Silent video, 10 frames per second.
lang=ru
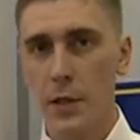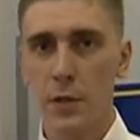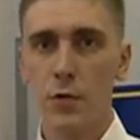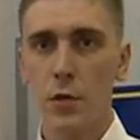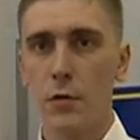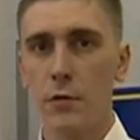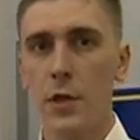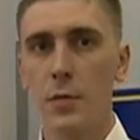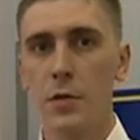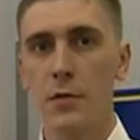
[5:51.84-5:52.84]
надзорного
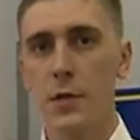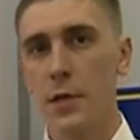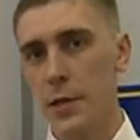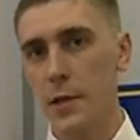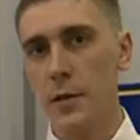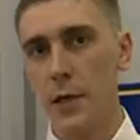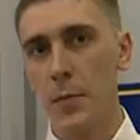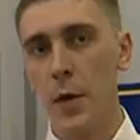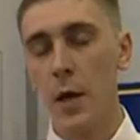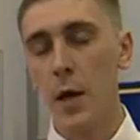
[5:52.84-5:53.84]
ведомства рассказала
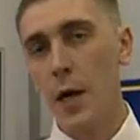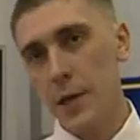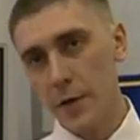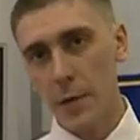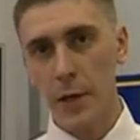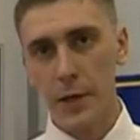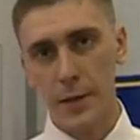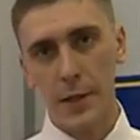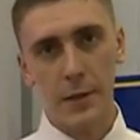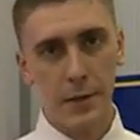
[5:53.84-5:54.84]
нам о неформальной
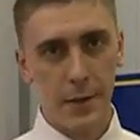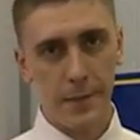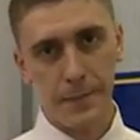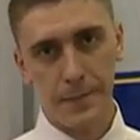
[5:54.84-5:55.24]
занятости.